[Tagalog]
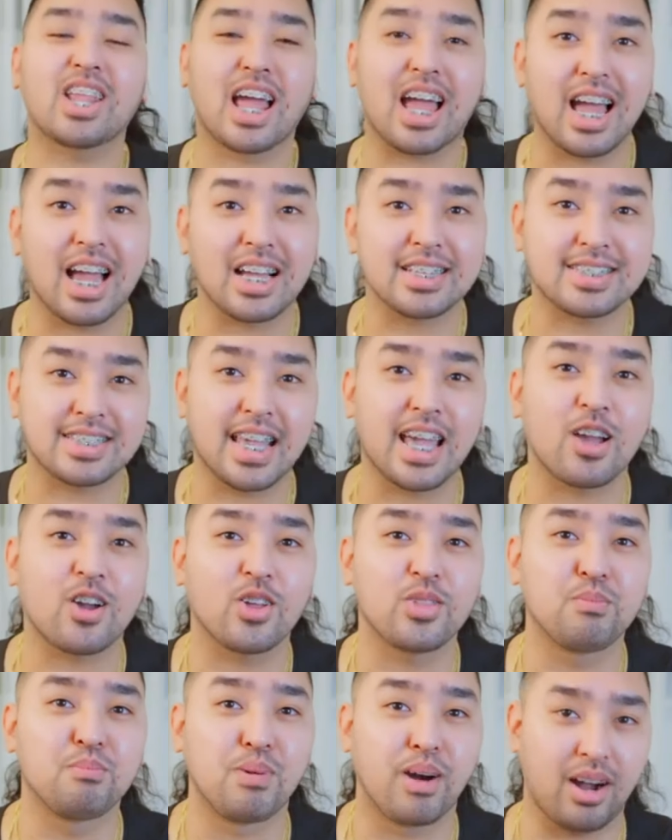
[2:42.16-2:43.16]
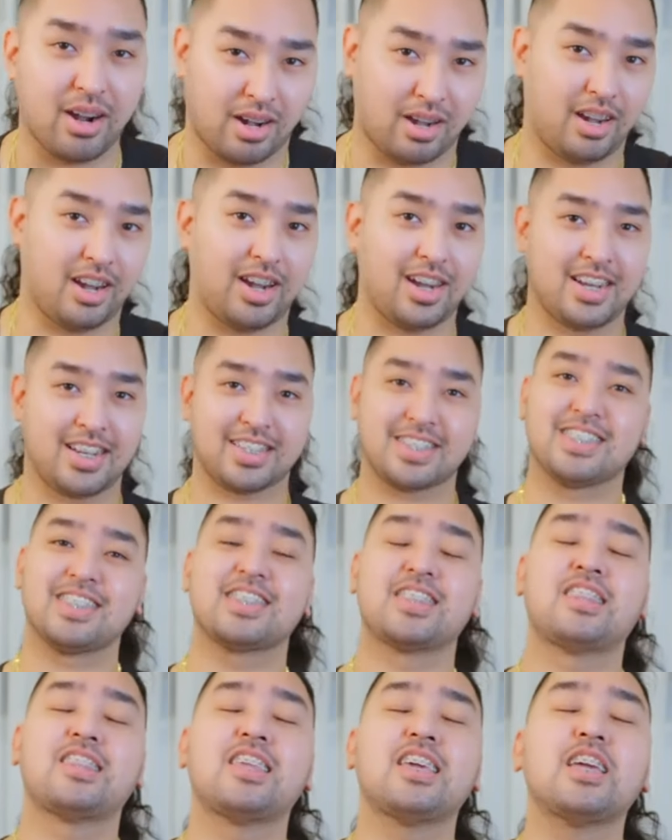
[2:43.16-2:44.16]
na ang second bar.
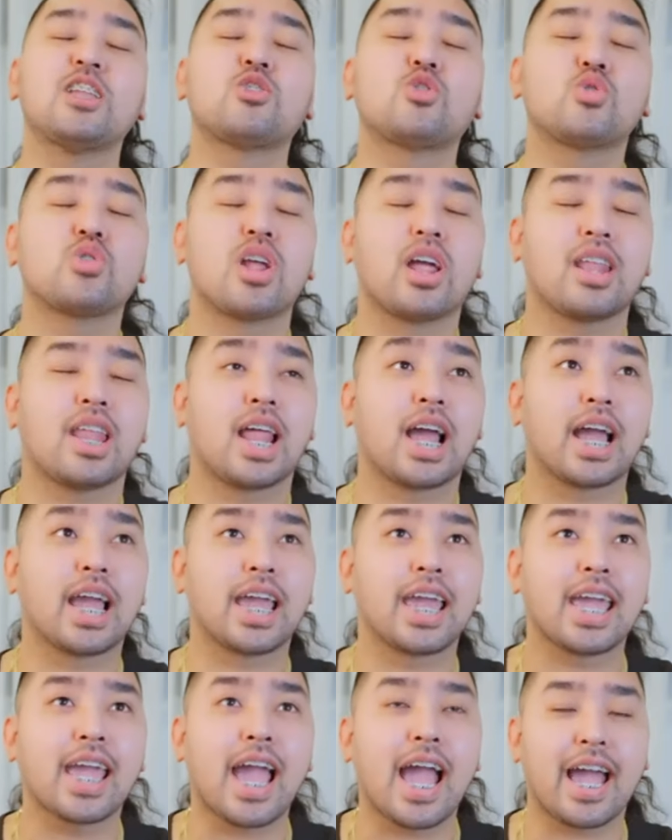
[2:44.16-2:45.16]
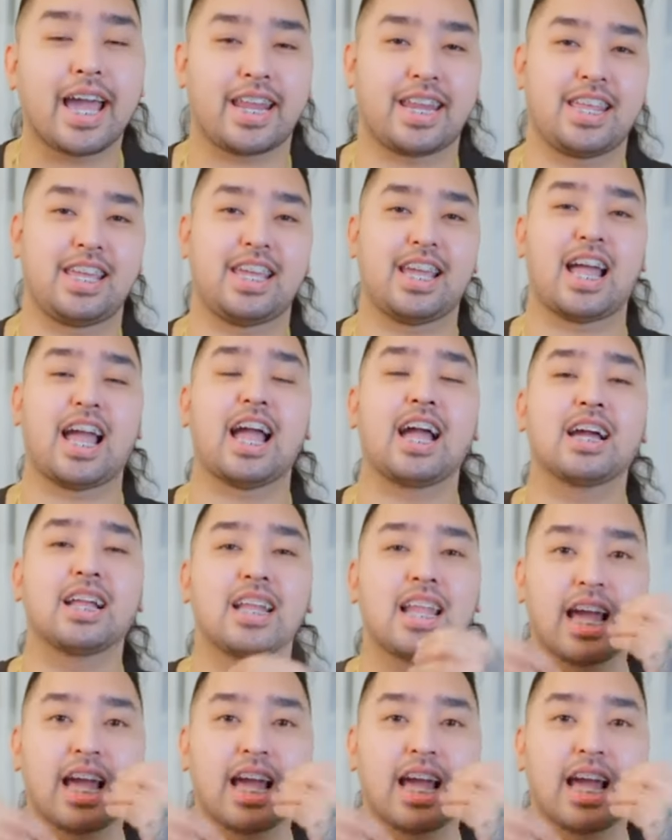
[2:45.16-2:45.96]
Dito na nangyari ang